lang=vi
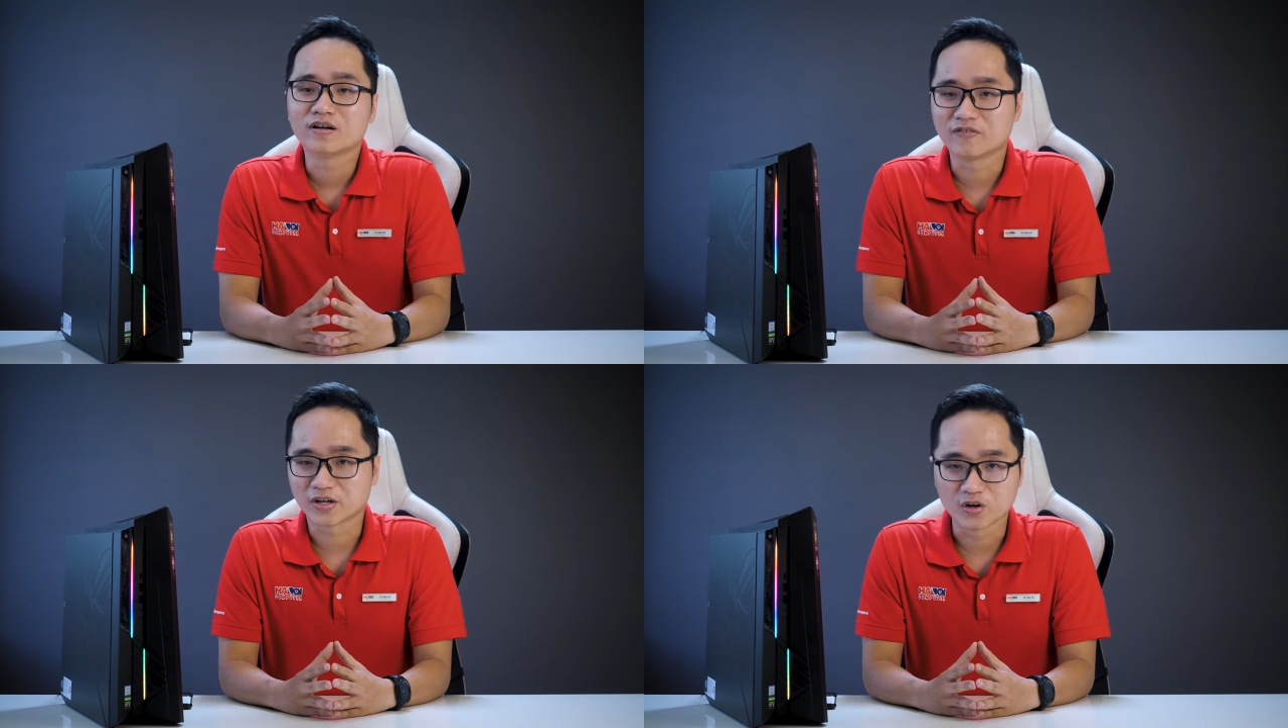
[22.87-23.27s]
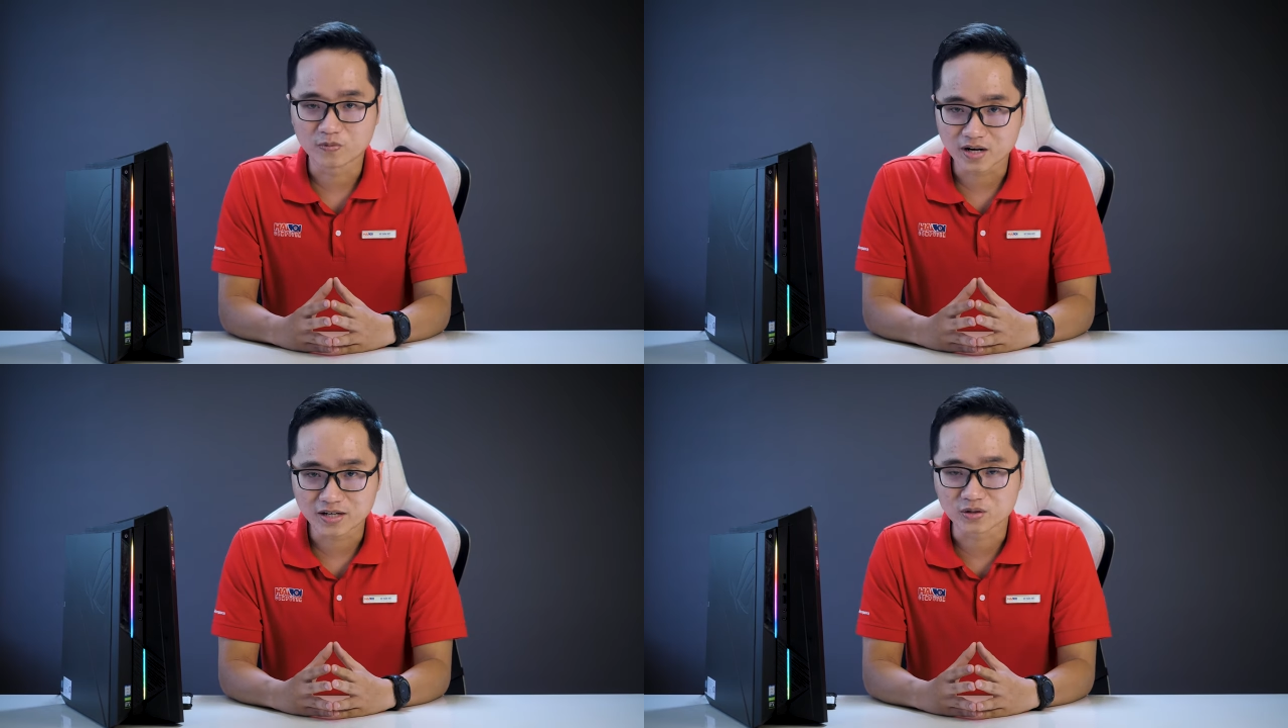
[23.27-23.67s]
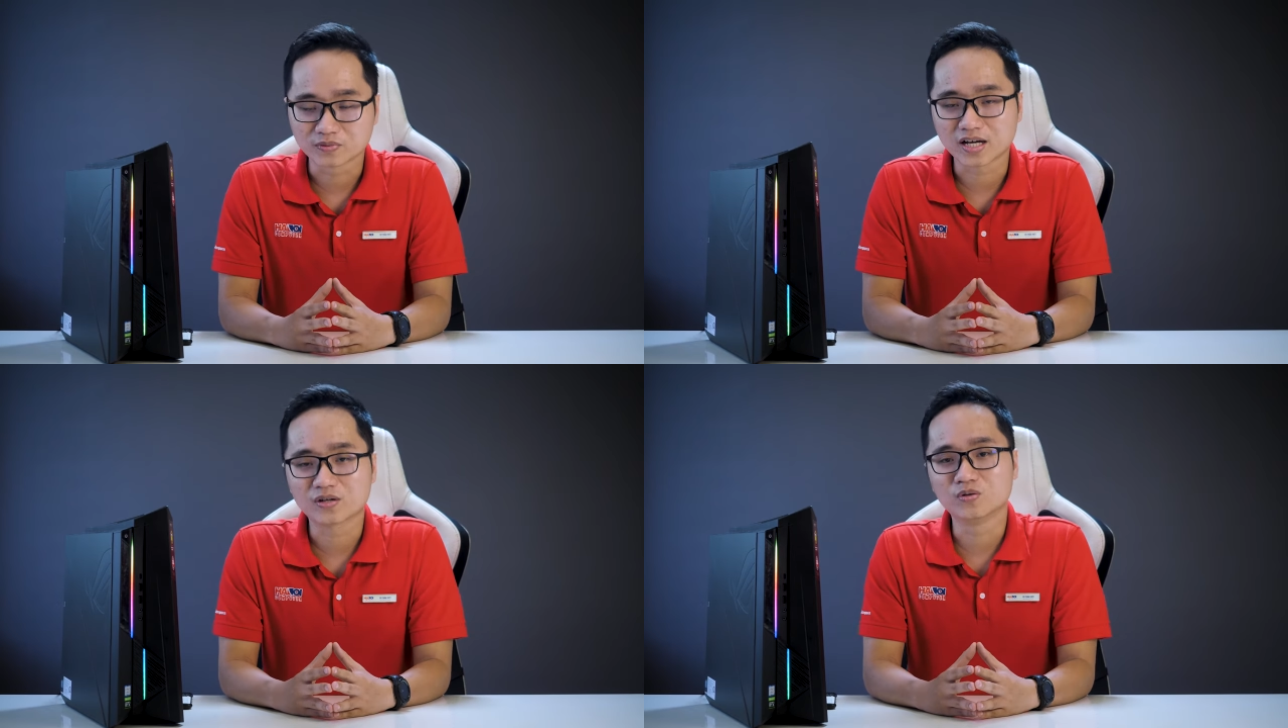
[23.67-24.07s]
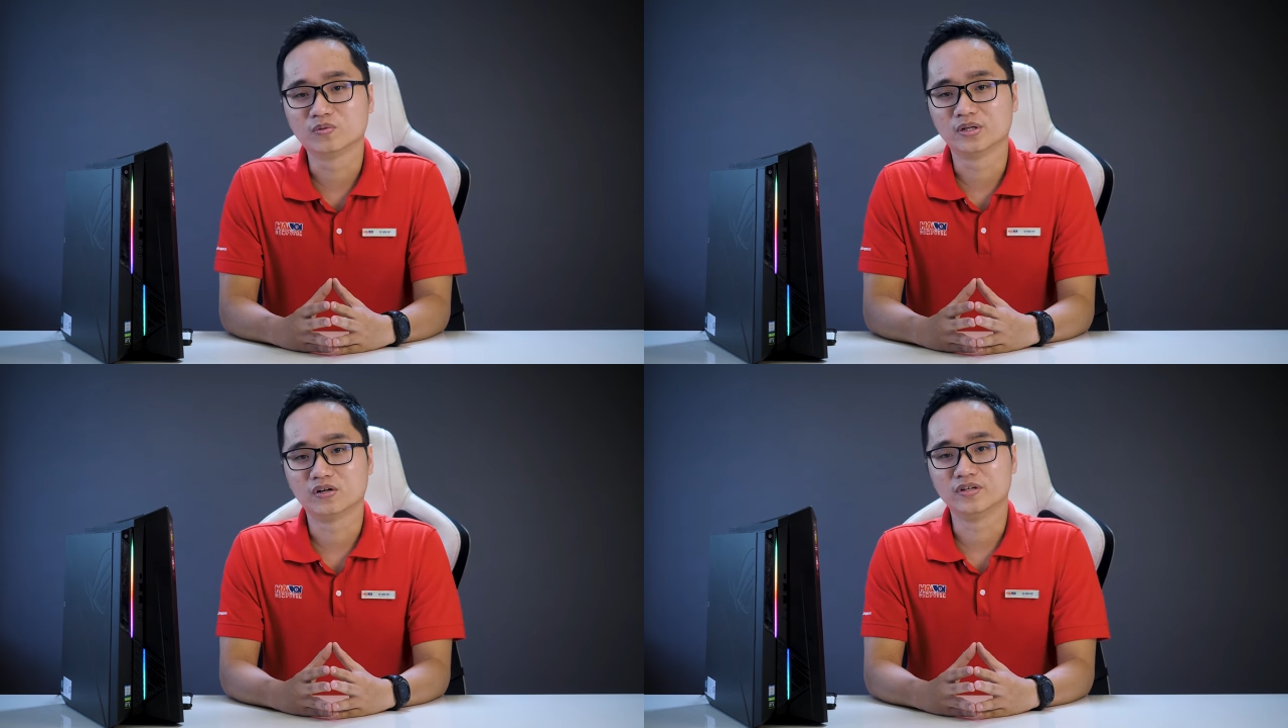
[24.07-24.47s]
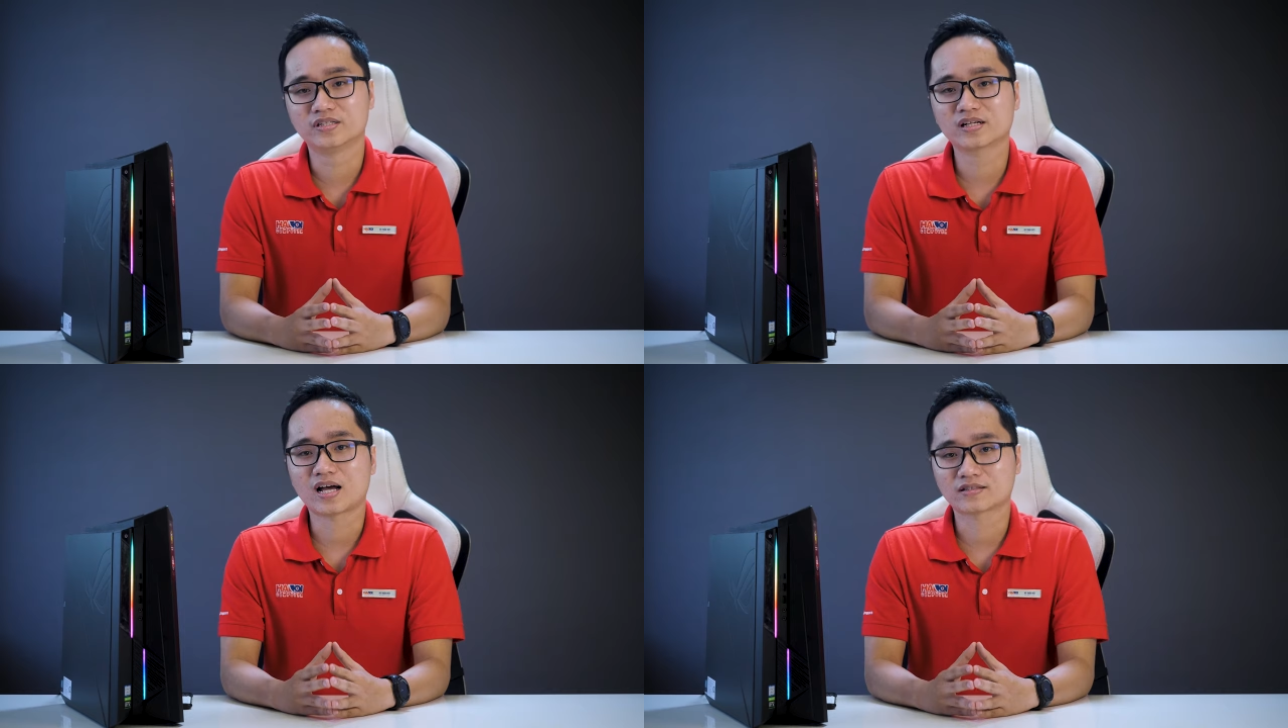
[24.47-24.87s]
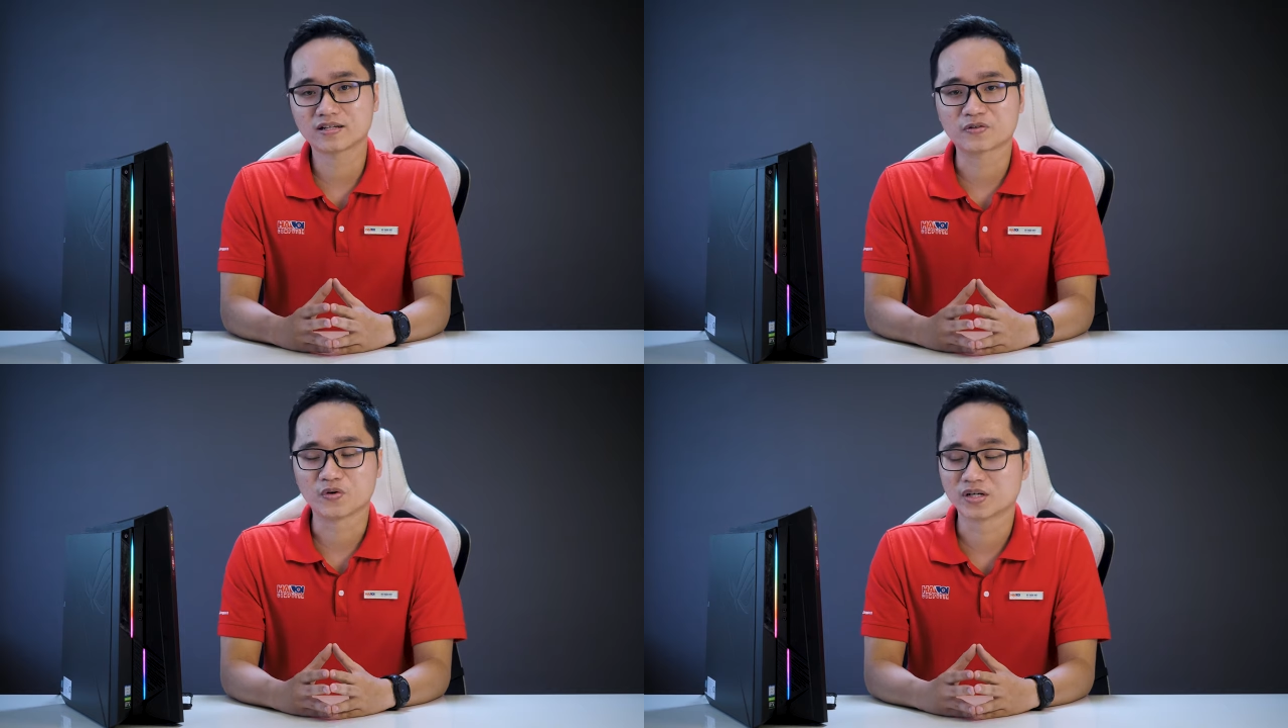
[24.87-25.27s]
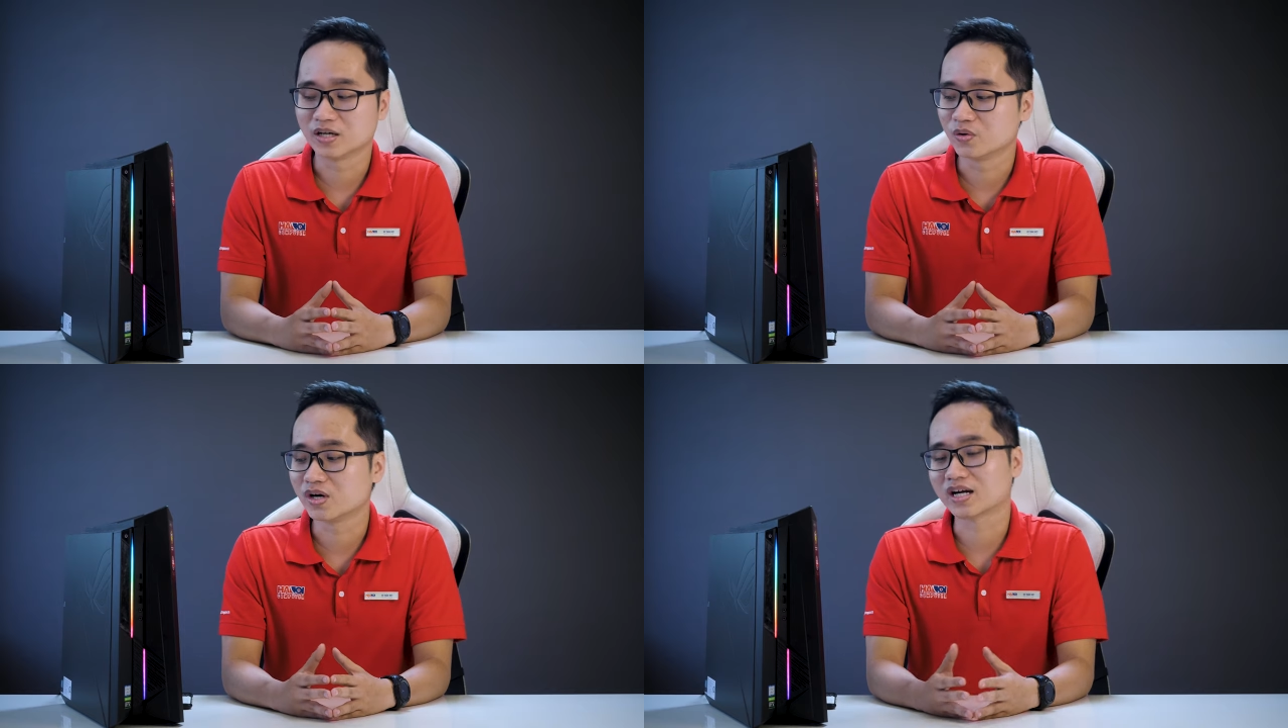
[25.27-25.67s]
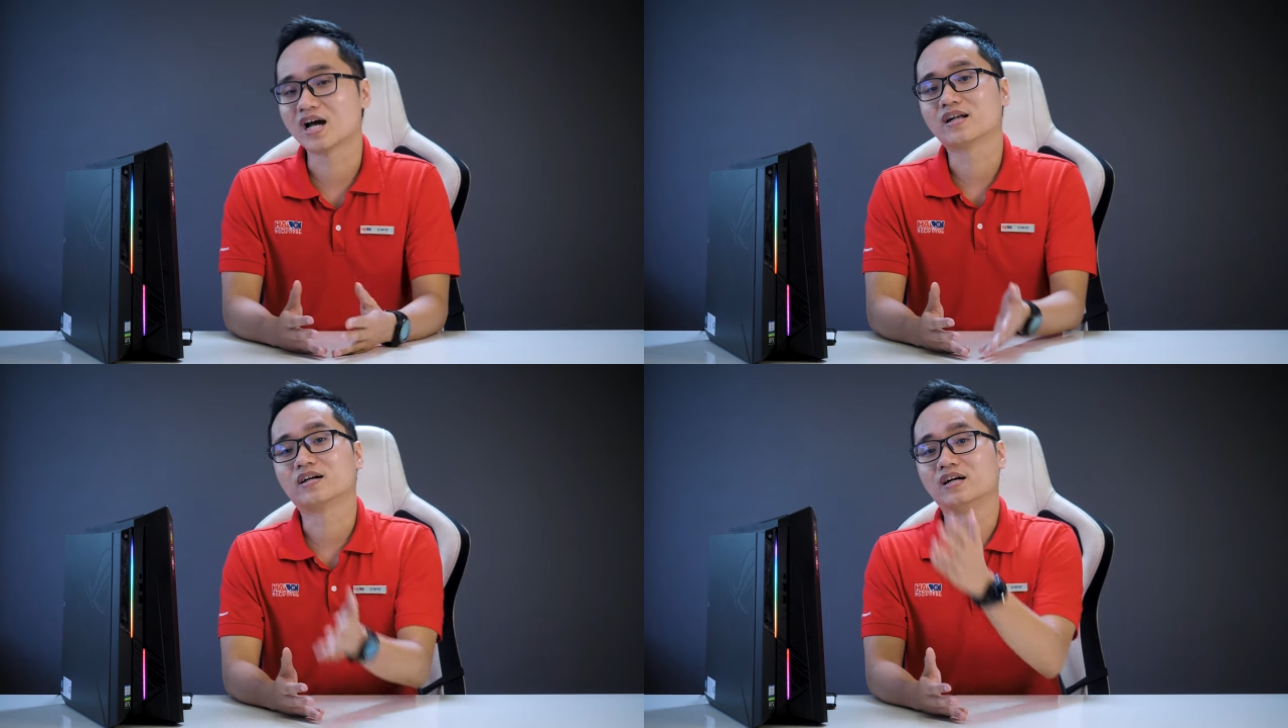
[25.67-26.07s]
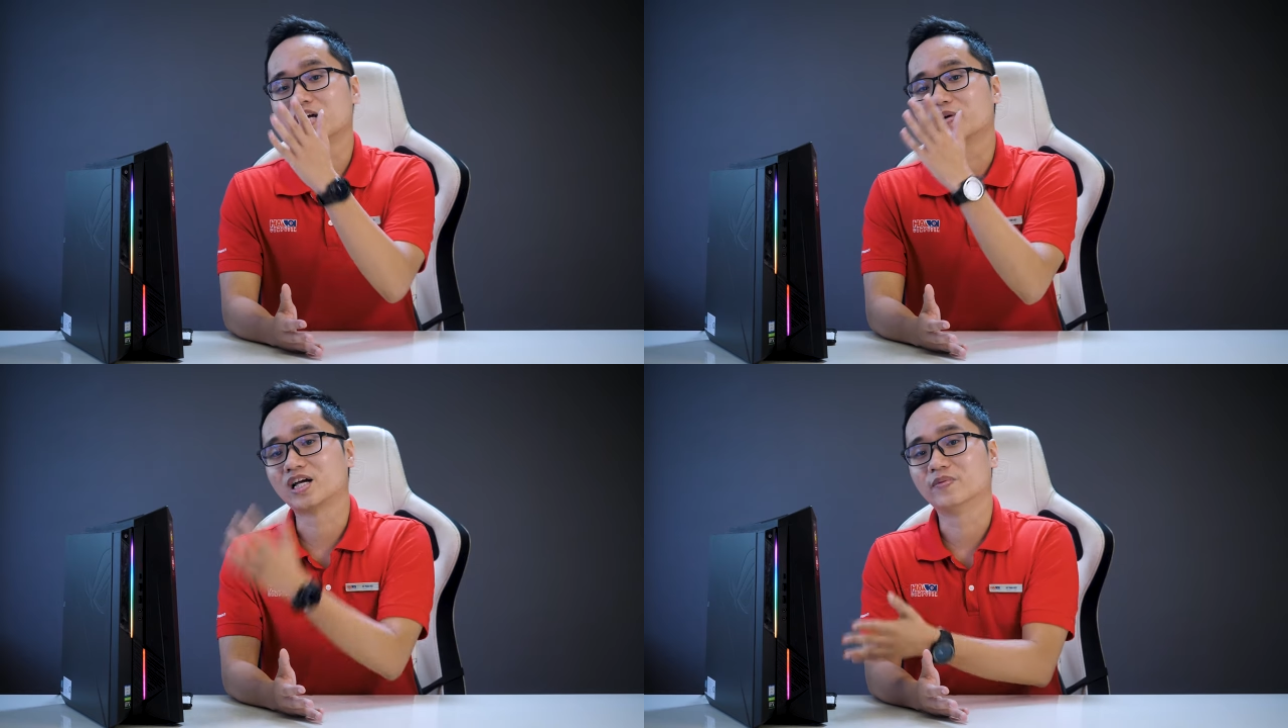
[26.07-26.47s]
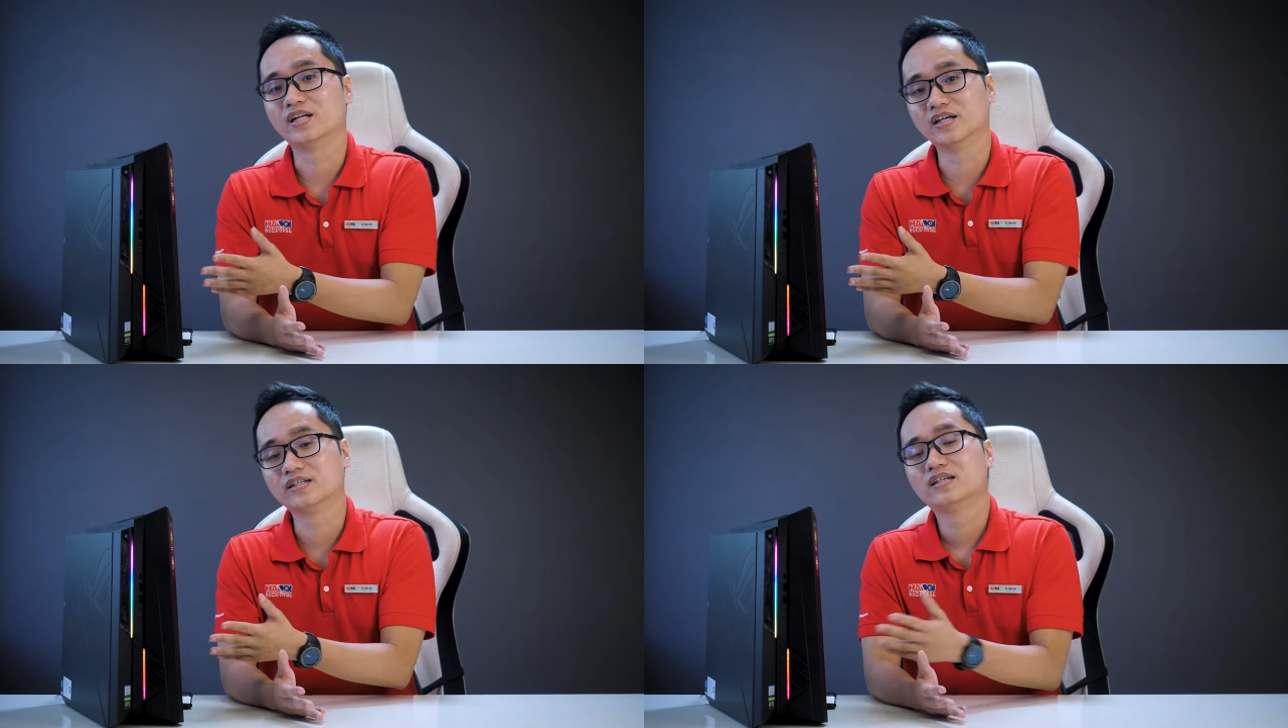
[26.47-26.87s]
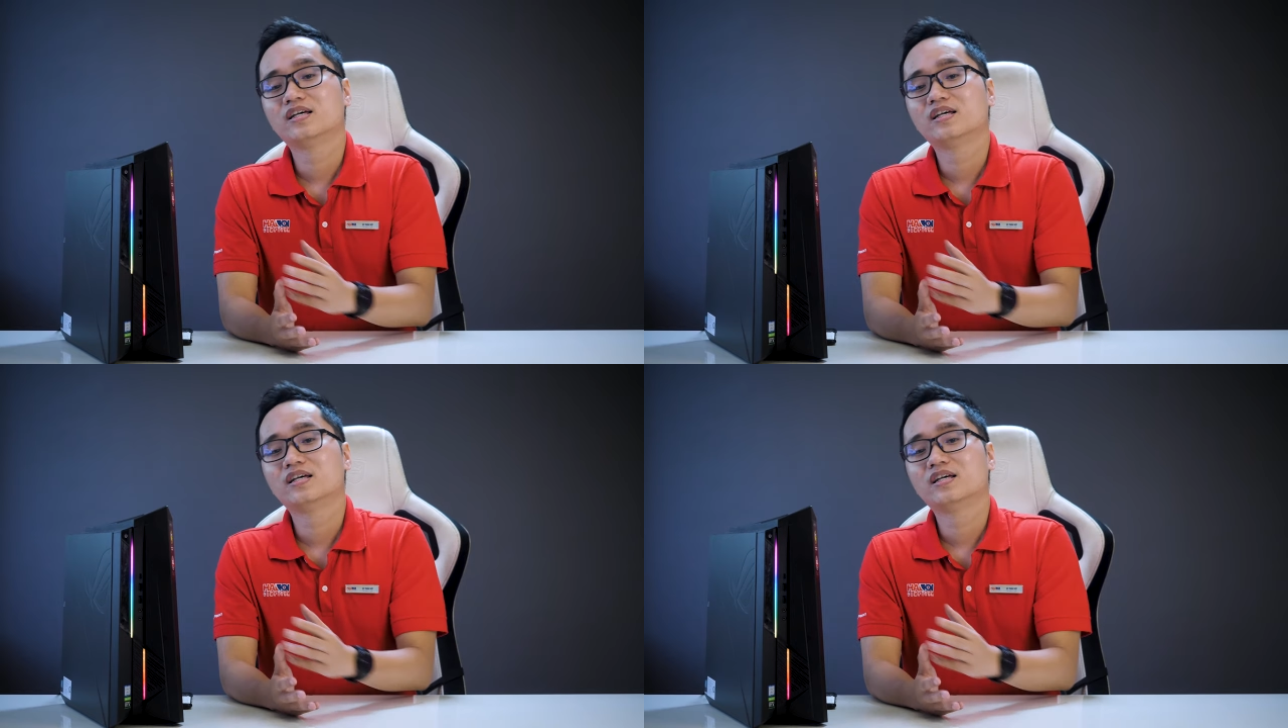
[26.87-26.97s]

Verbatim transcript: Và ngày hôm nay chúng ta cùng tìm hiểu về chiếc Asus ROG Huracan đang ở ngay bên cạnh mình đây.